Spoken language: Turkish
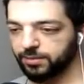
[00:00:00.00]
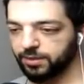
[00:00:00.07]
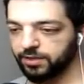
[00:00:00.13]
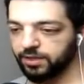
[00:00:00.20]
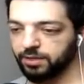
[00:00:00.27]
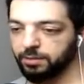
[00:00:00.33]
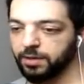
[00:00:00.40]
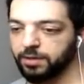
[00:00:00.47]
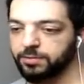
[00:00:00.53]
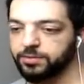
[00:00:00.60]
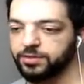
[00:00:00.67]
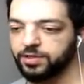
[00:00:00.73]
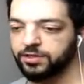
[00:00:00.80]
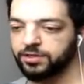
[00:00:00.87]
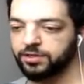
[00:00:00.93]
Beyler
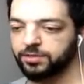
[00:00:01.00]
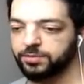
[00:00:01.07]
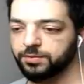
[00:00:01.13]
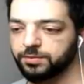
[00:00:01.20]
benim direkt